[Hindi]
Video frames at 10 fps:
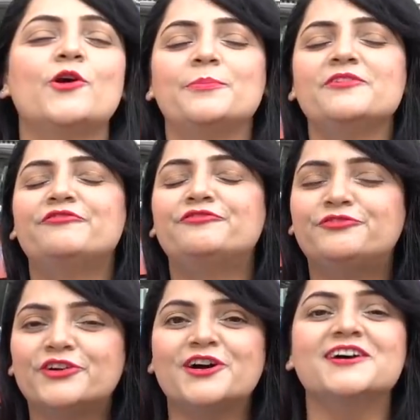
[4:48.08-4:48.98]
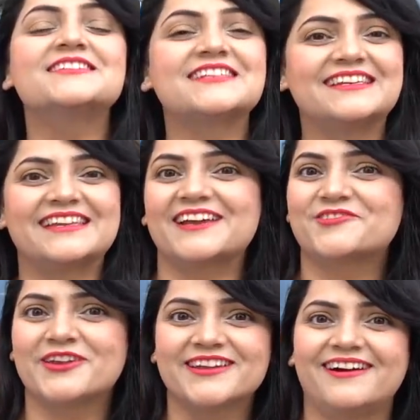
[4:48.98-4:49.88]
हूँ अपनी फर्स्ट
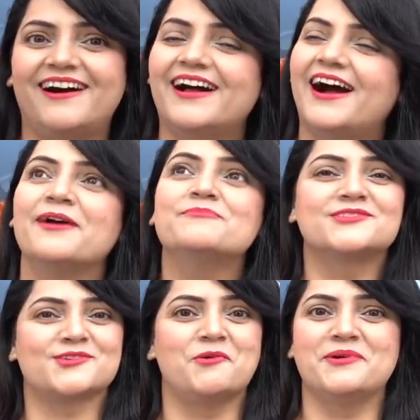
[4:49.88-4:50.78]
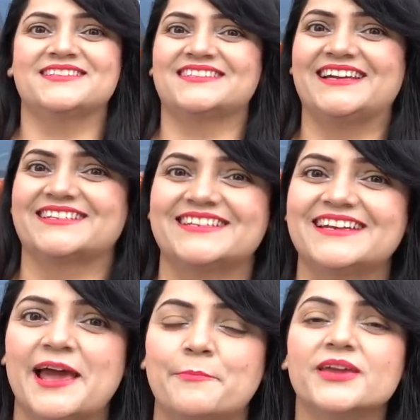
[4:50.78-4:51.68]
इलेक्ट्रिक कार आई एम सो एक्साइटेड
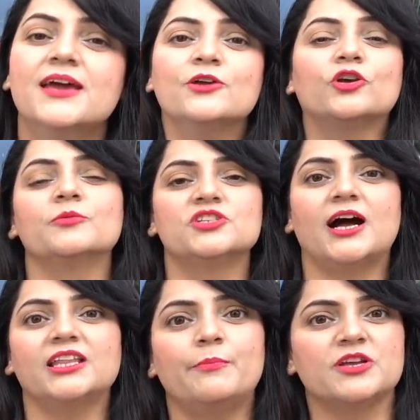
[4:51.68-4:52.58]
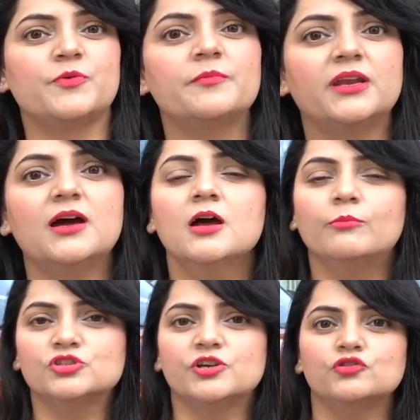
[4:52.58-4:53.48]
एंड हैप्पी क्योंकि मुझे याद है बचपन में ना
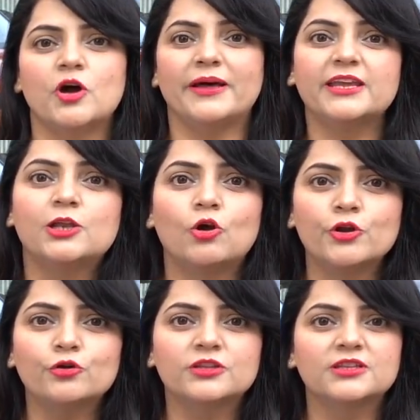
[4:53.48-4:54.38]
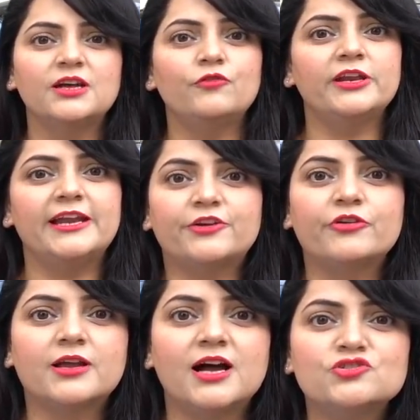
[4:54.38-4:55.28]
मुझे वो जो हमारे खिलौने होते थे ना वो
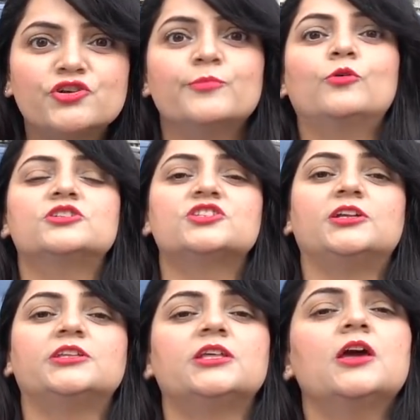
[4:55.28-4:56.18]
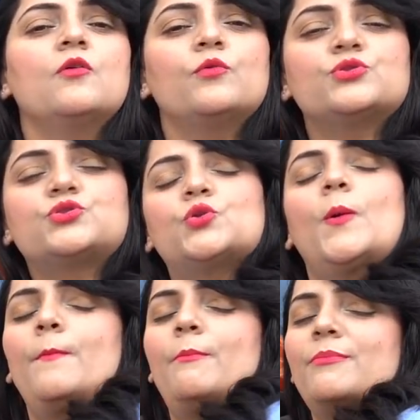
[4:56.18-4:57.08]
इलेक्ट्रिक कार जो रिमोट से चलती थी वो
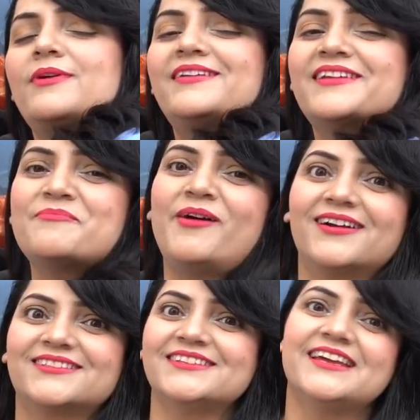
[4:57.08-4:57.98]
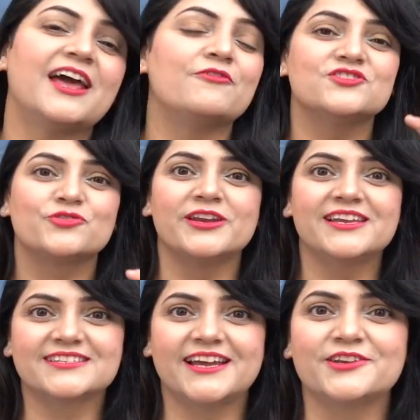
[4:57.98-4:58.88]
जूम करके भागती थी एंड आई वॉज
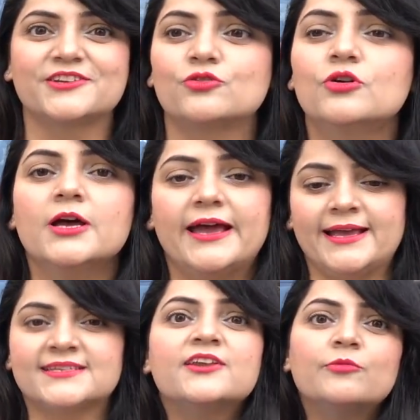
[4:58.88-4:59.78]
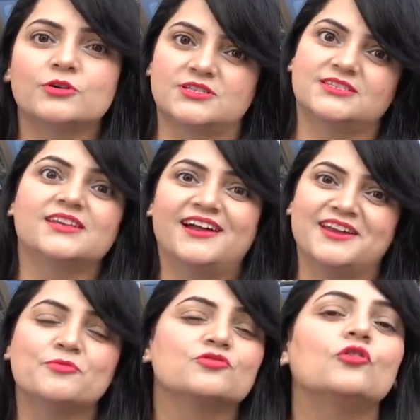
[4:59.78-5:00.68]
रियली एक्साइटेड टू ऐसे रिमोट से
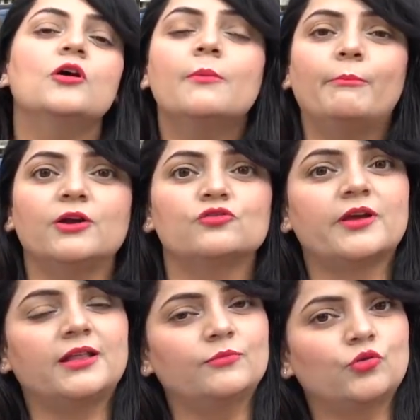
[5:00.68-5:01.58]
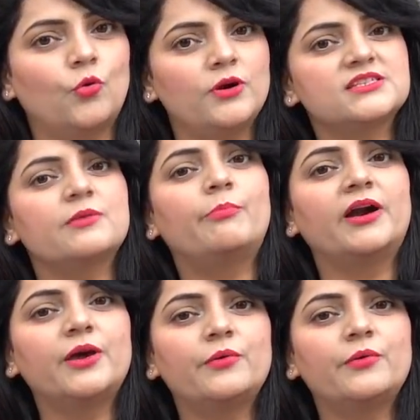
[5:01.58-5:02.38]
चलाने में उसको बट उसके बाद हम थोड़े से बड़े